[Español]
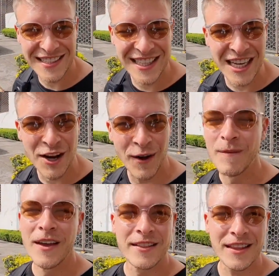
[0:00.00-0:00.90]
díselo.
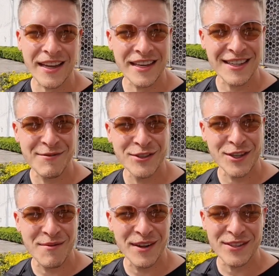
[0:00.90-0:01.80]
Dice que echa mucho
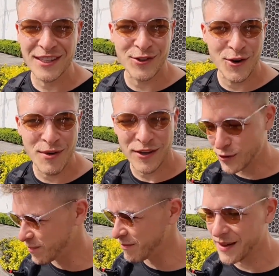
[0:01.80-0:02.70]
de menos a su novia y a sus
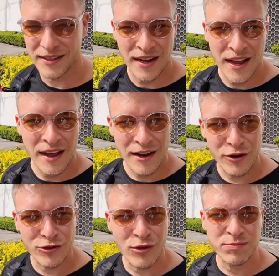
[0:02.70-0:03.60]
papás. Los
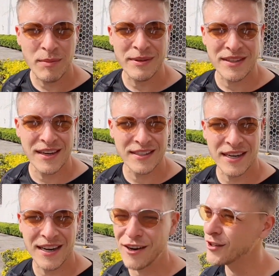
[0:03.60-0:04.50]
nuevos papás tienen que ser
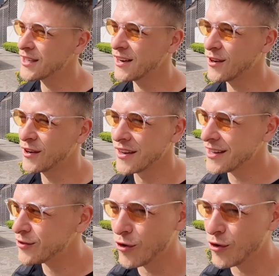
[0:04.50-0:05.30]
Carlos y León. Y su